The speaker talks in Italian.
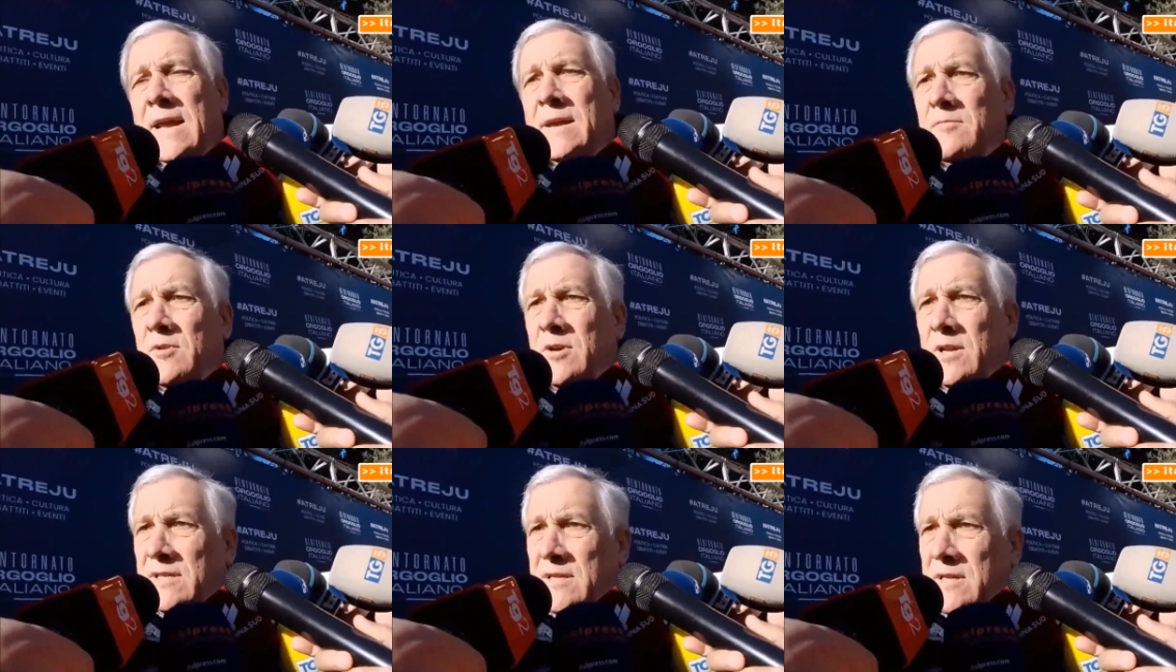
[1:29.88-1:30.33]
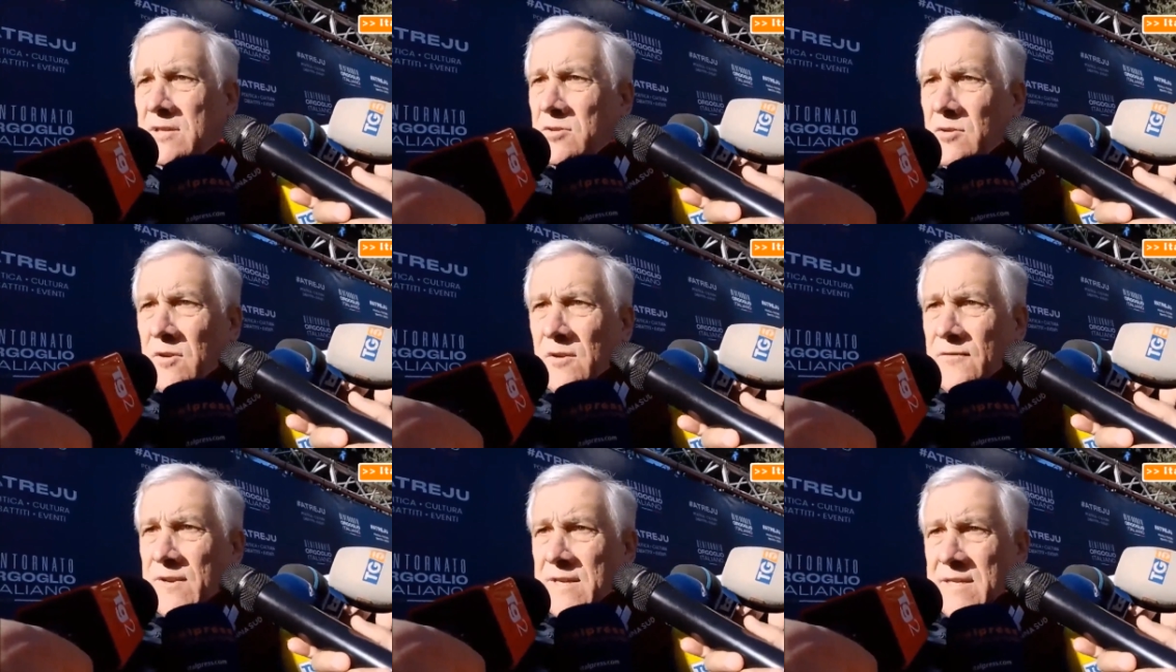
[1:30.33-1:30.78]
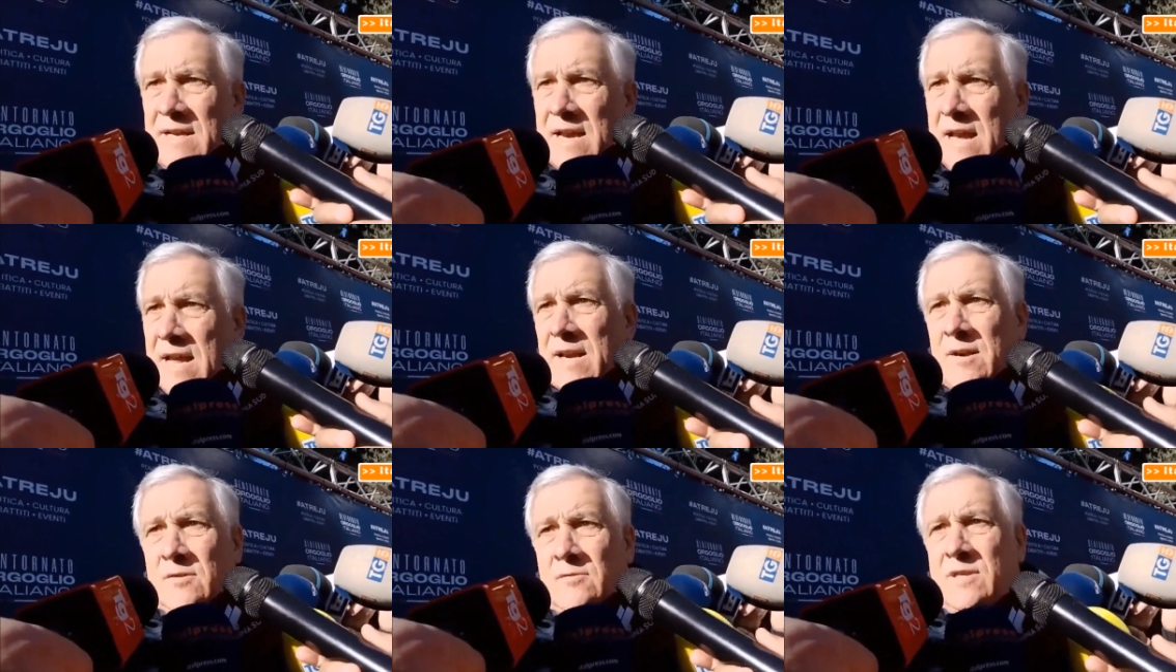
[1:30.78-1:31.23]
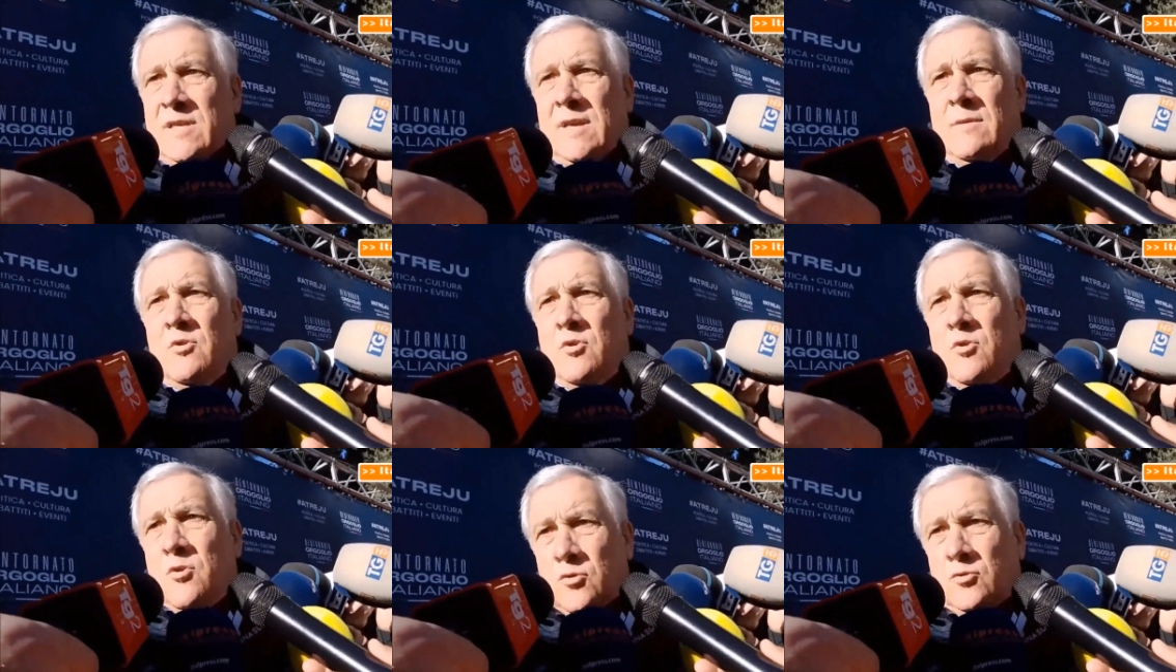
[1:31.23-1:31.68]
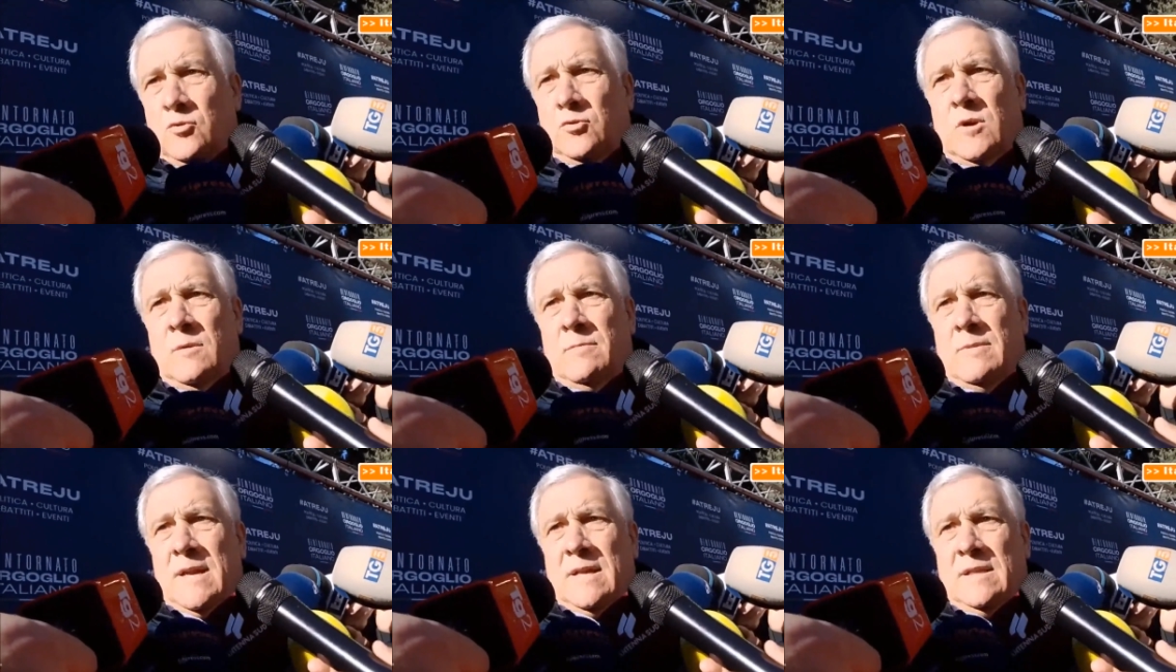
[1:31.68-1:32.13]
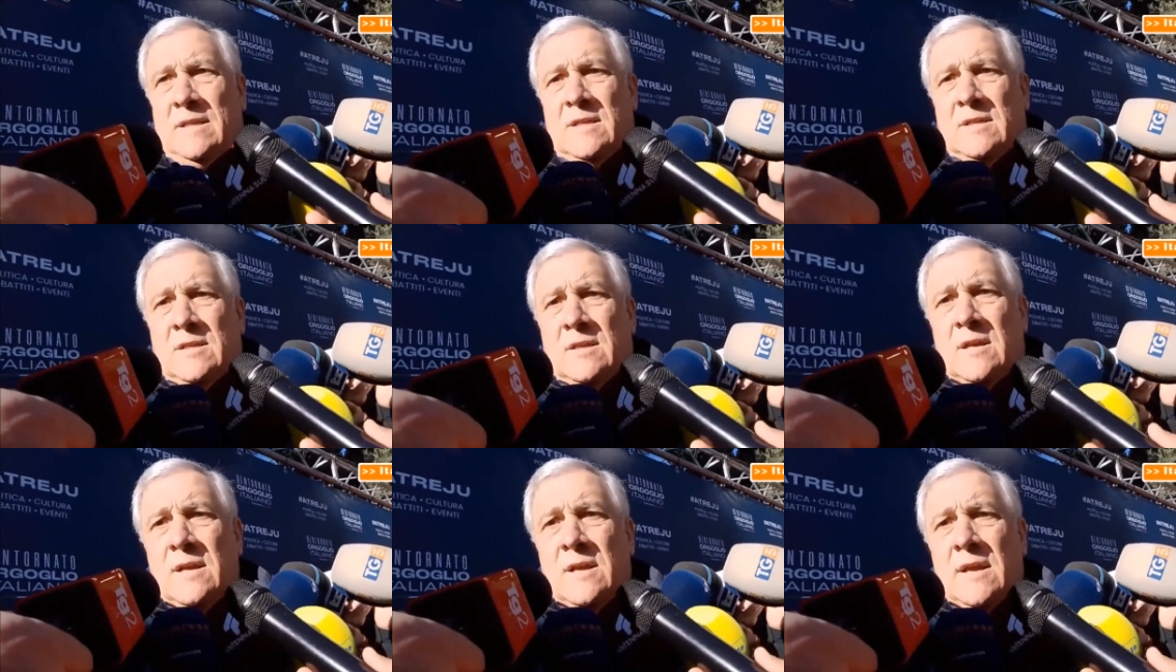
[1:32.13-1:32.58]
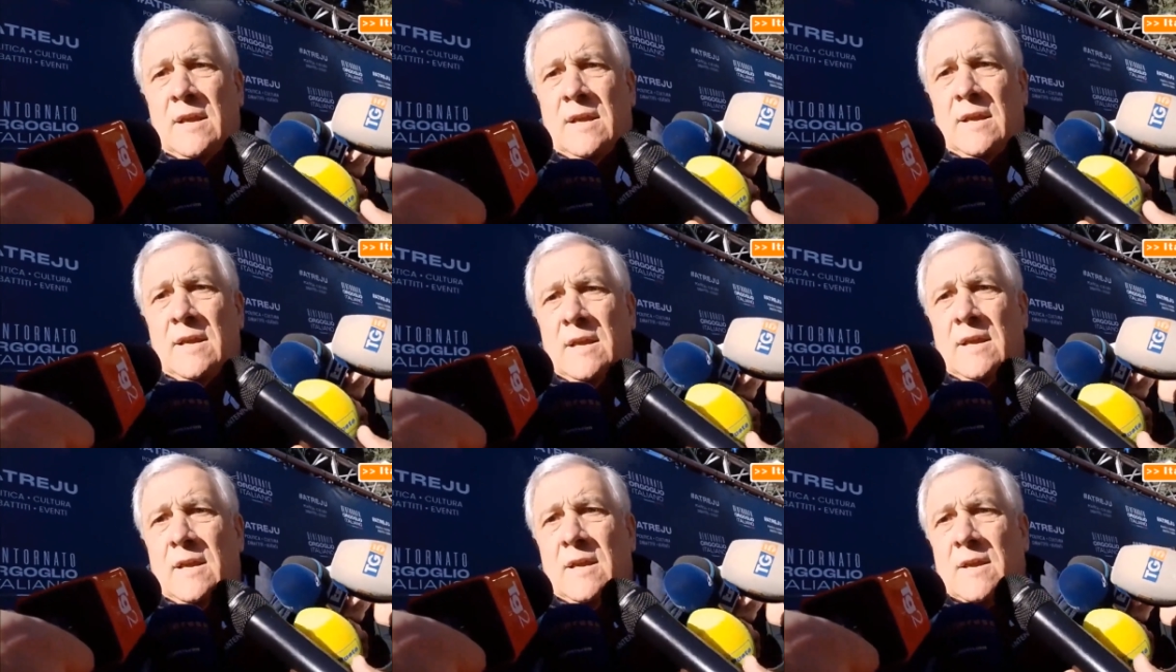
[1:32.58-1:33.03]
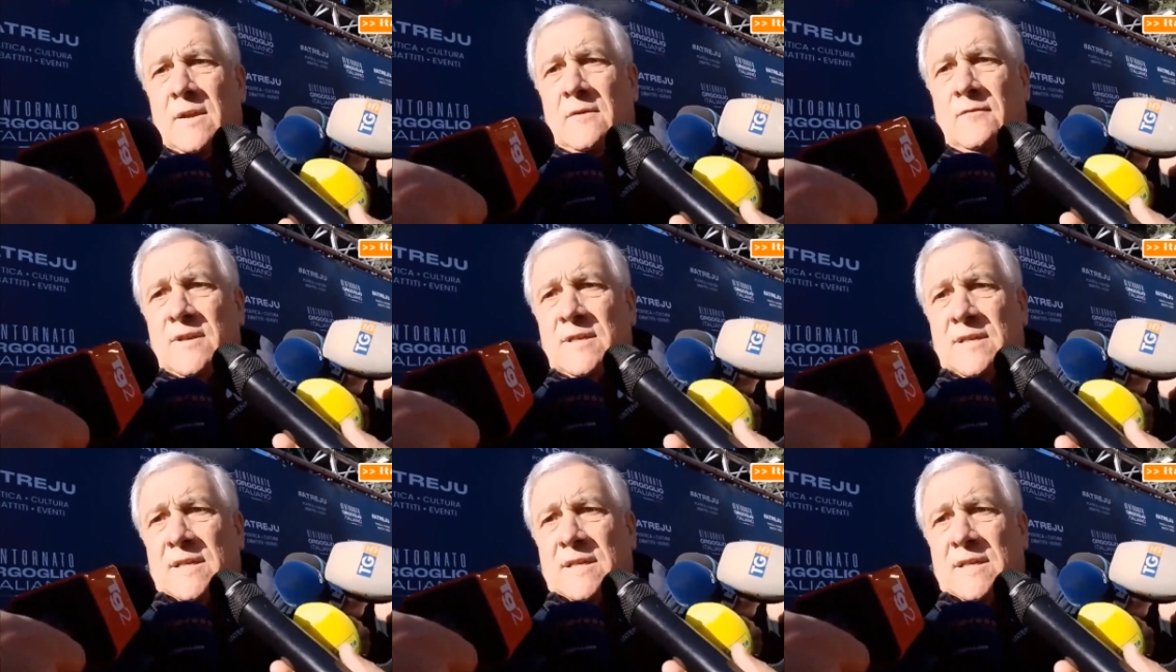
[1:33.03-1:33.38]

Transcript: all'armonizzazione fiscale, noi siamo contro i paradisi eh,